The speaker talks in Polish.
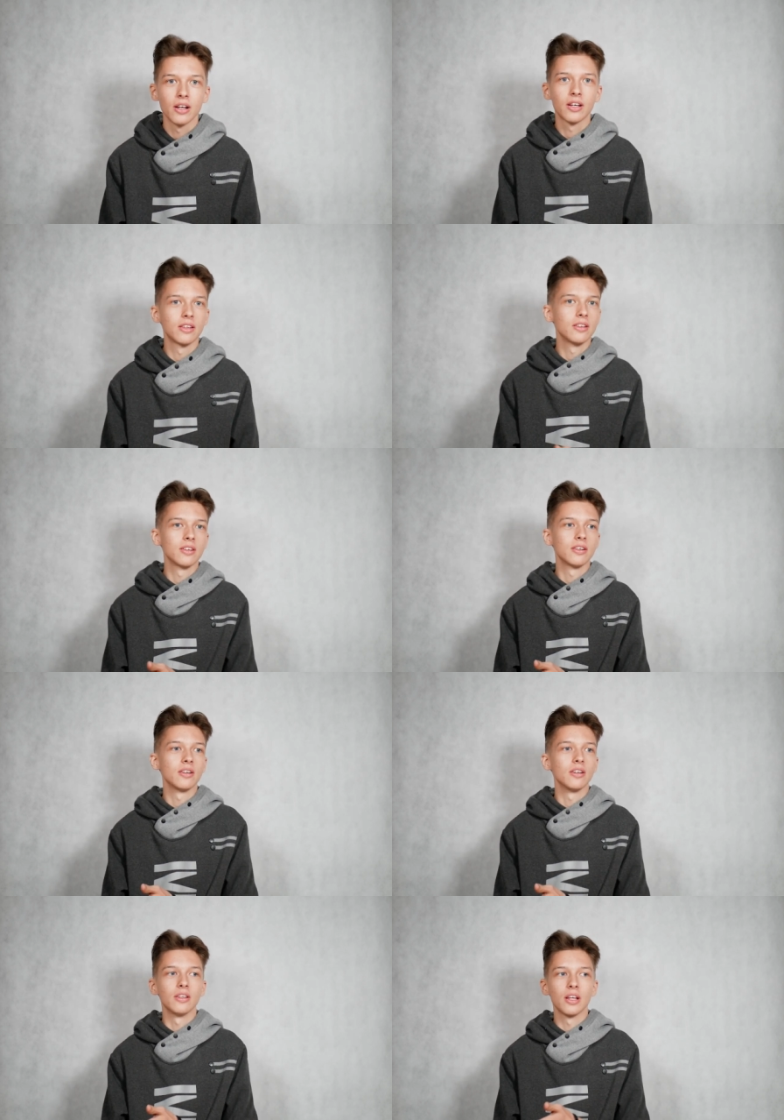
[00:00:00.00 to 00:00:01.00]
kiedy
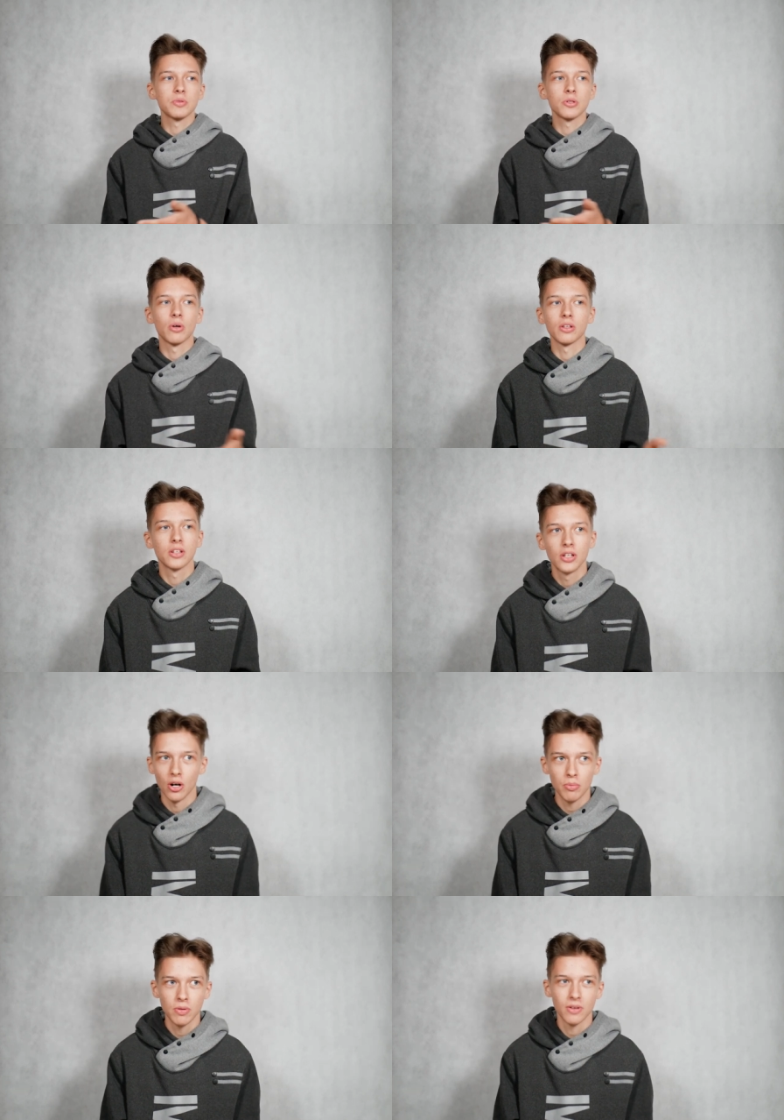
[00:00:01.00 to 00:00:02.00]
na przykład
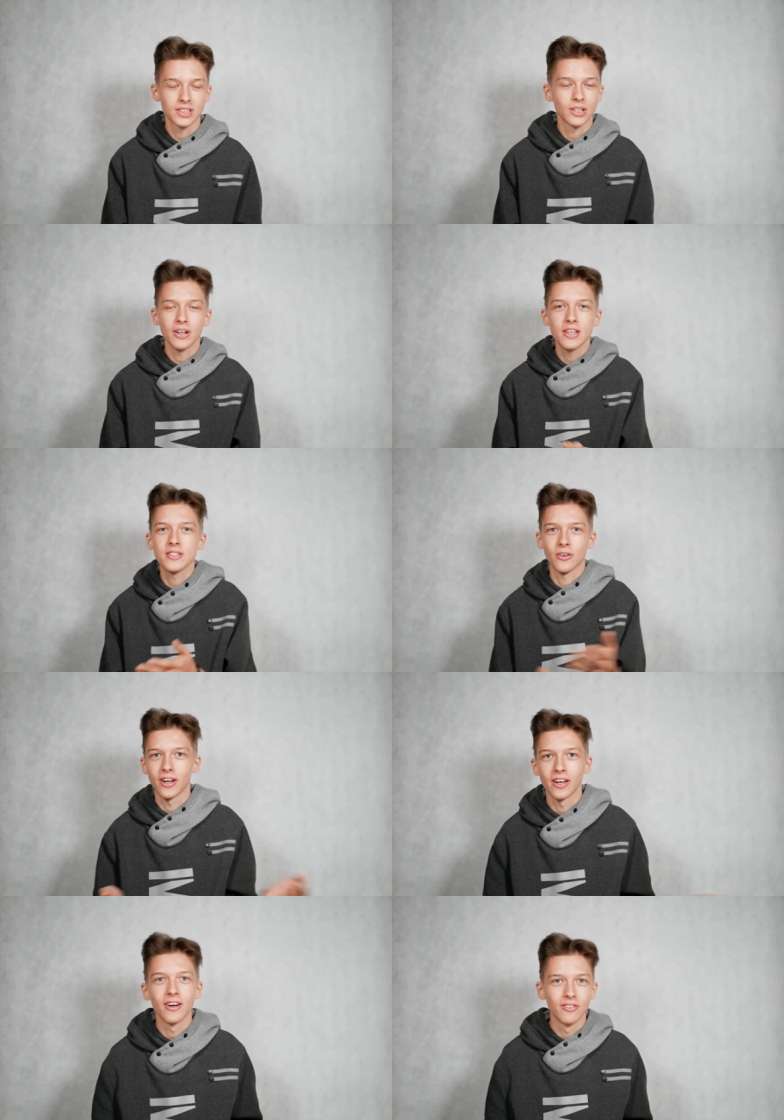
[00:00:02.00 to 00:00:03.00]
Hiob, cała
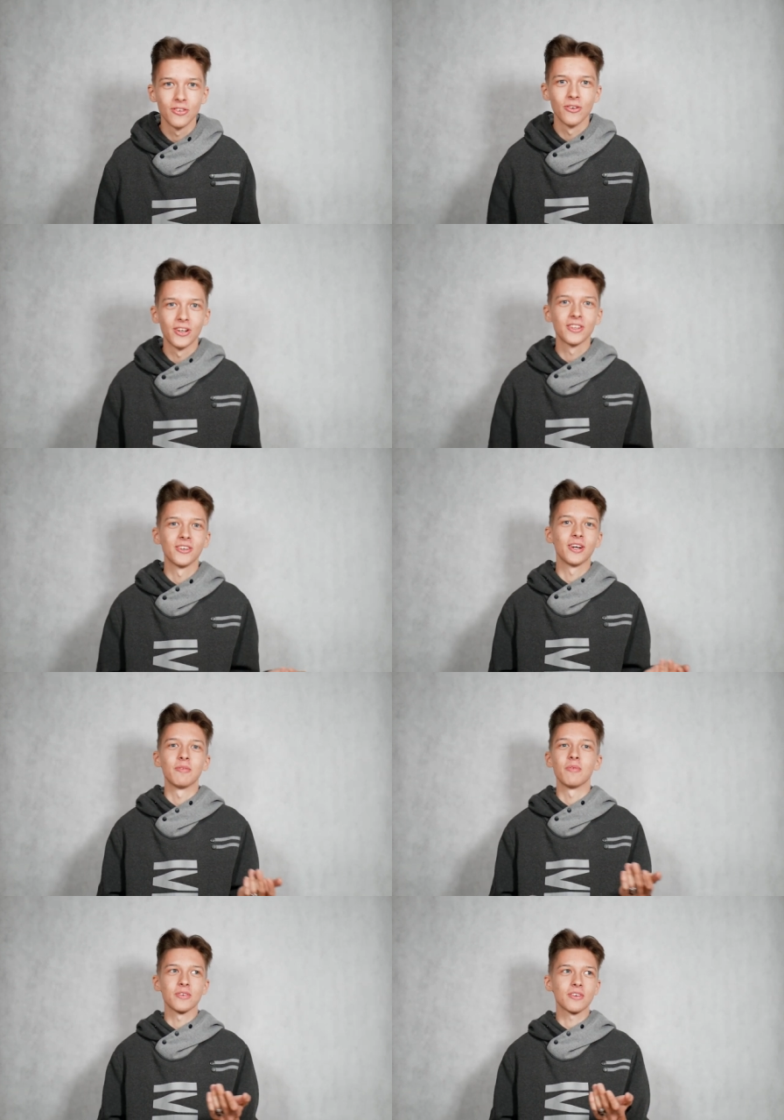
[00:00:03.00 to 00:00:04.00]
historia jego w ogóle, to ja
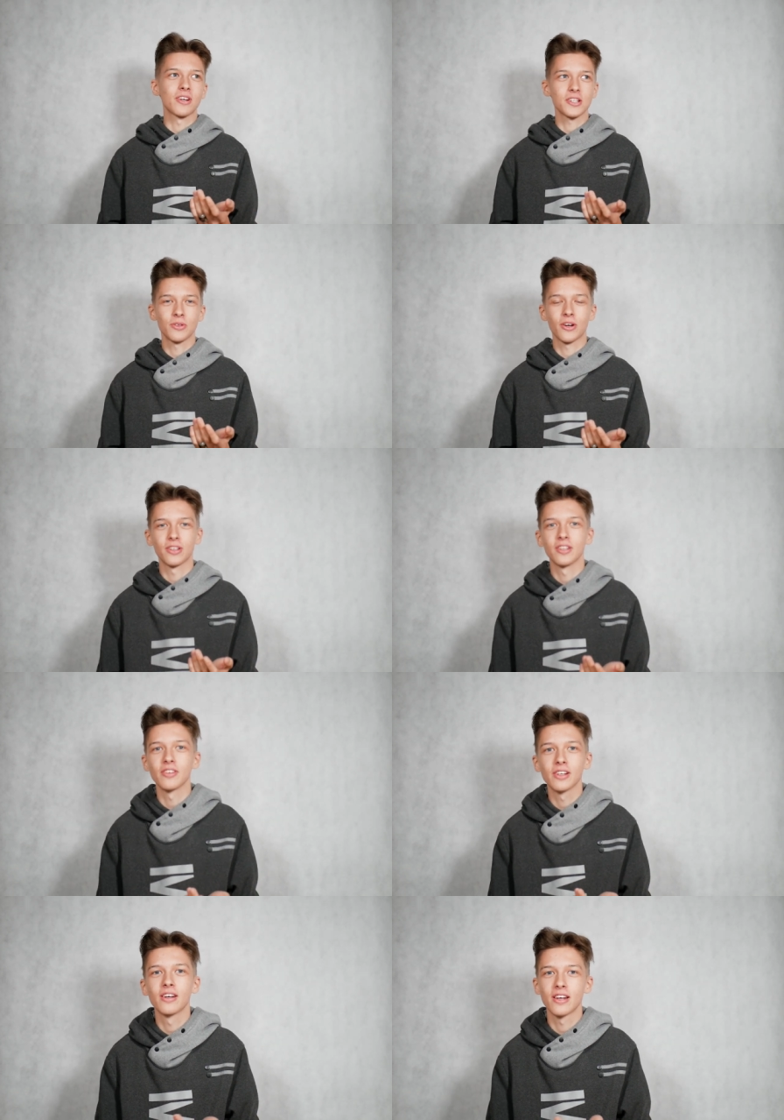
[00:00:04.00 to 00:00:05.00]
bym określił jako jeden
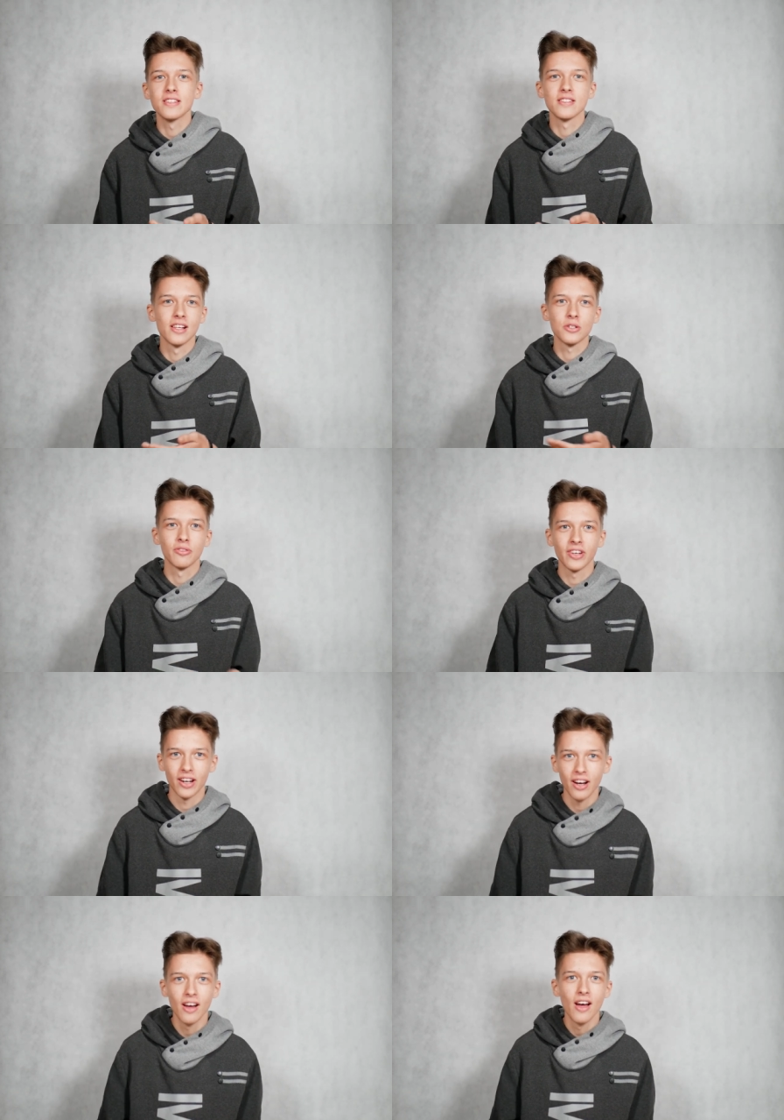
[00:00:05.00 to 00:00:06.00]
wielki kryzys dla
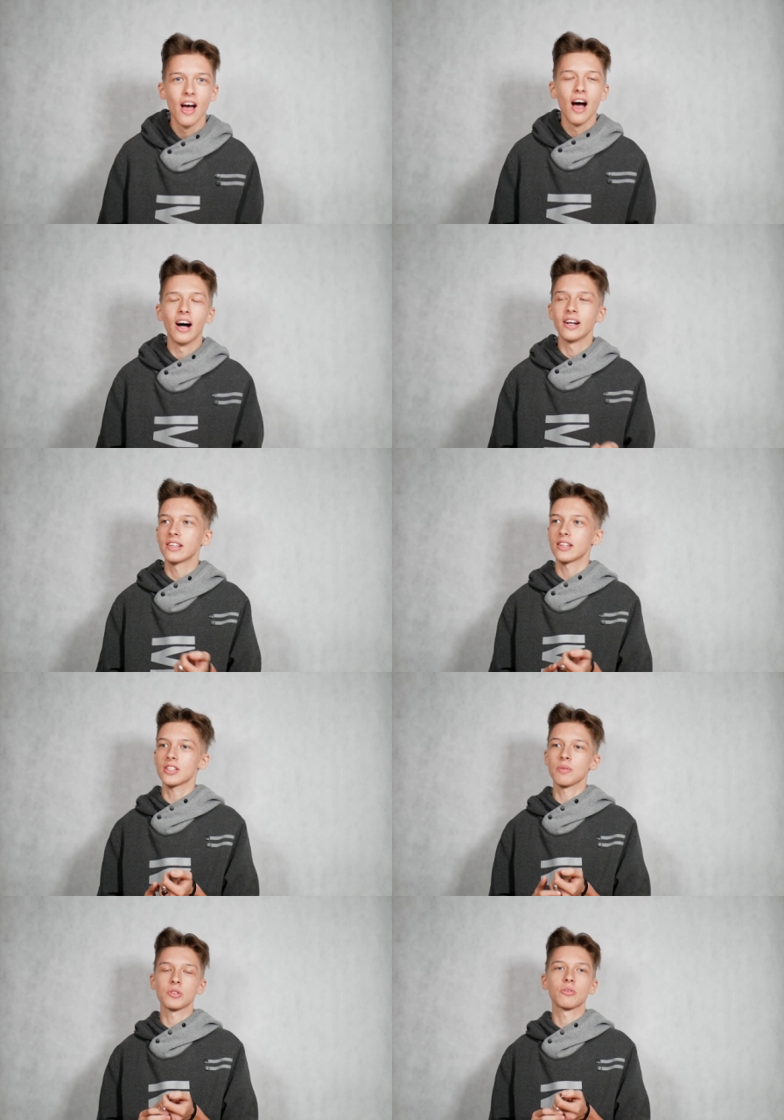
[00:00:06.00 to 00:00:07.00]
człowieka, ale
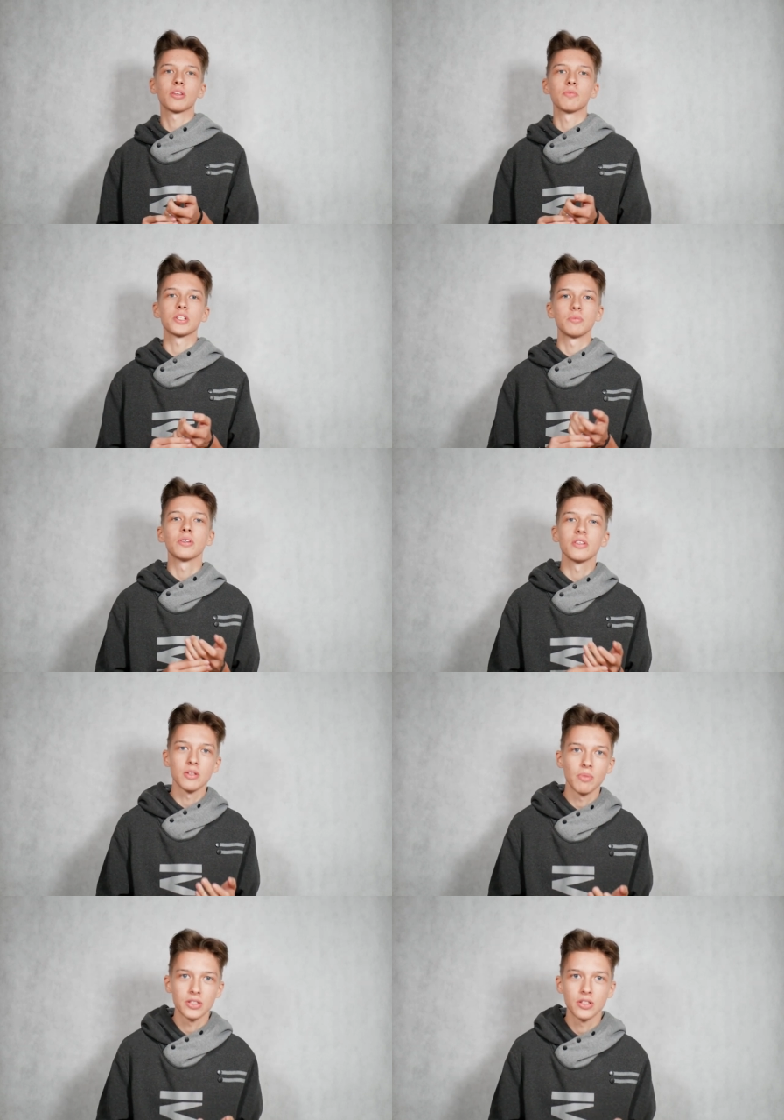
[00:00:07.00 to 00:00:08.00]
też na przykład możemy to
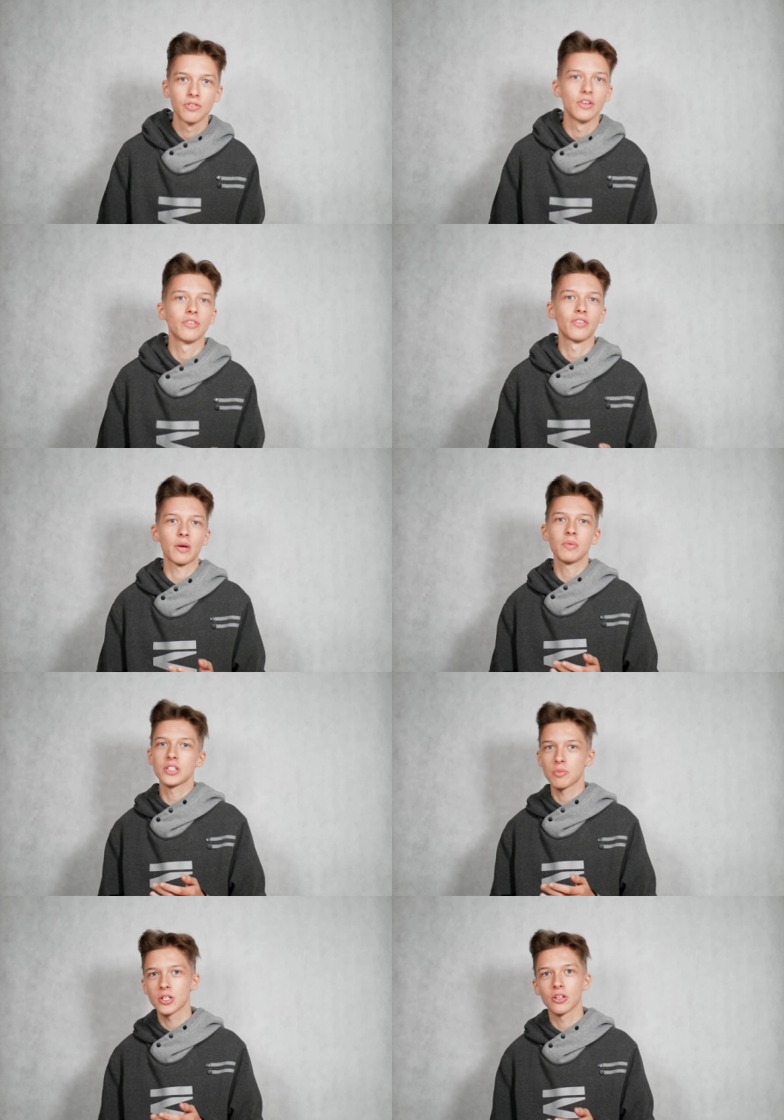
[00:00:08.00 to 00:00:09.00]
zobaczyć w
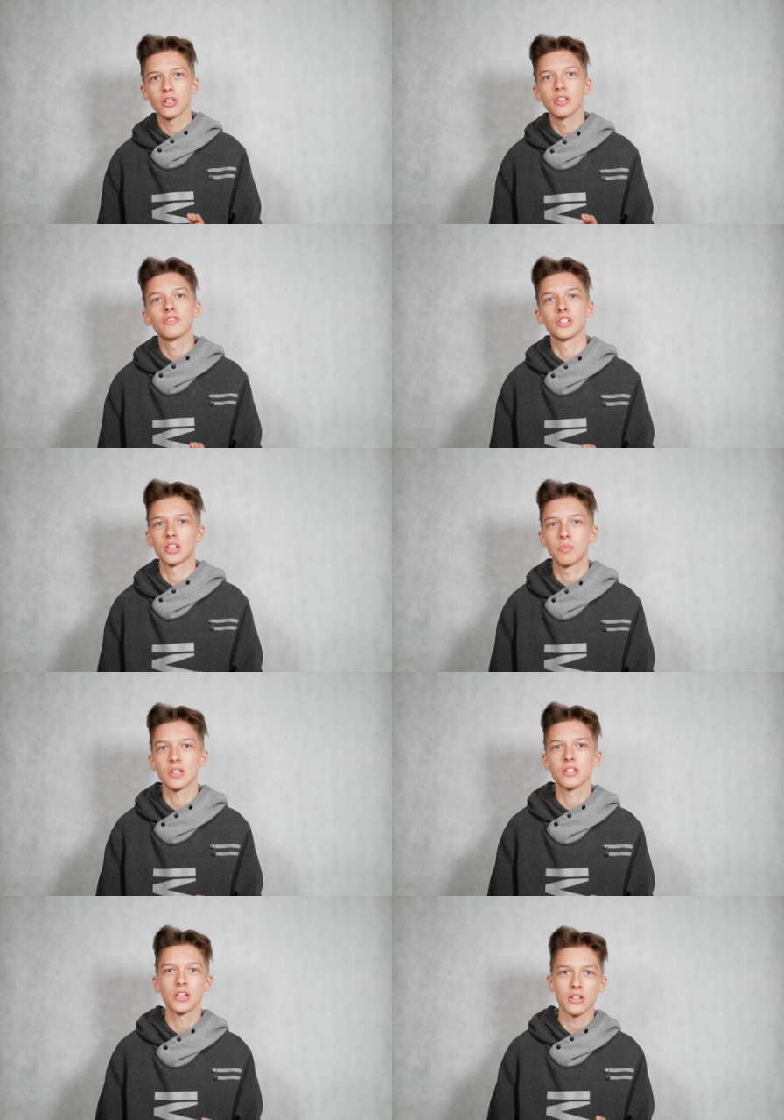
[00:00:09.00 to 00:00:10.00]
fragmencie przytoczonym wcześniej
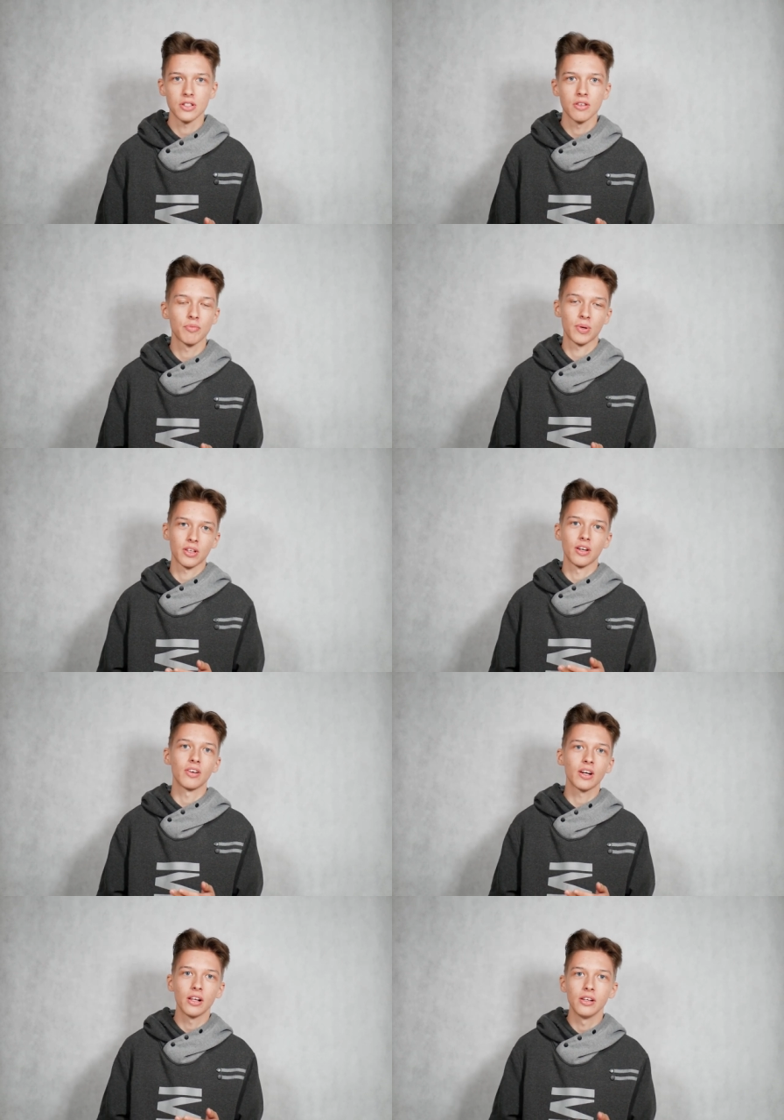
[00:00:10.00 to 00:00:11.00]
przez księży w
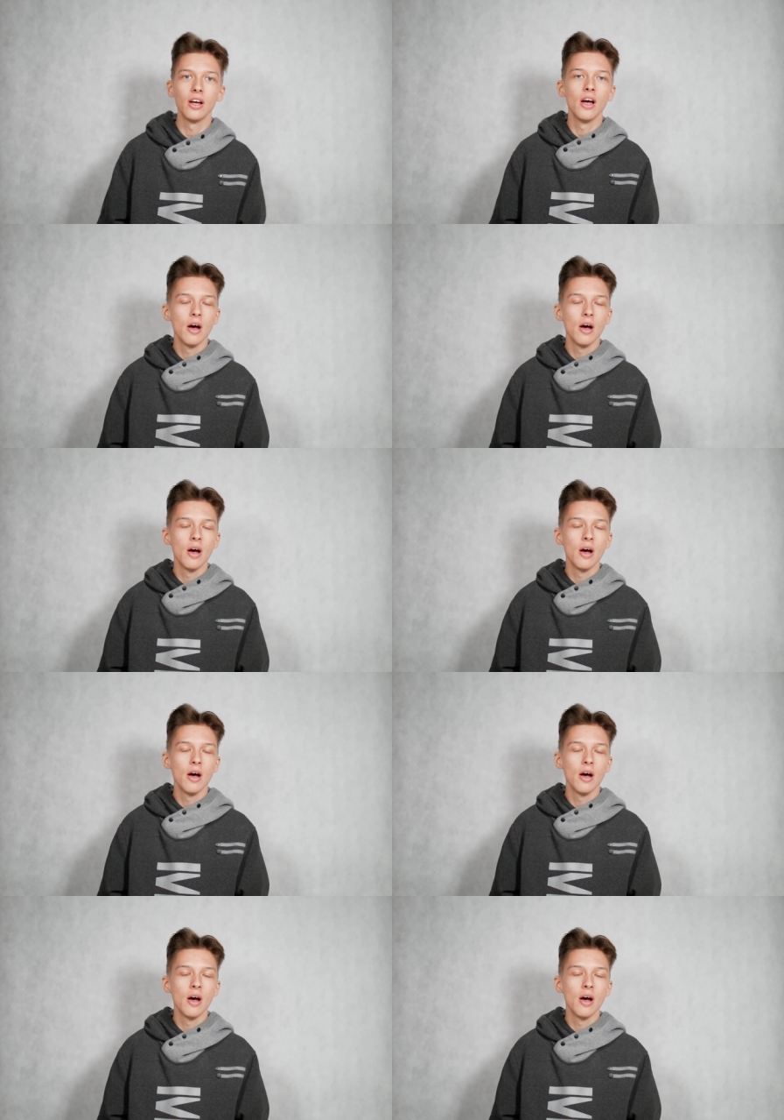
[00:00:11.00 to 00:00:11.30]
protoewangelii.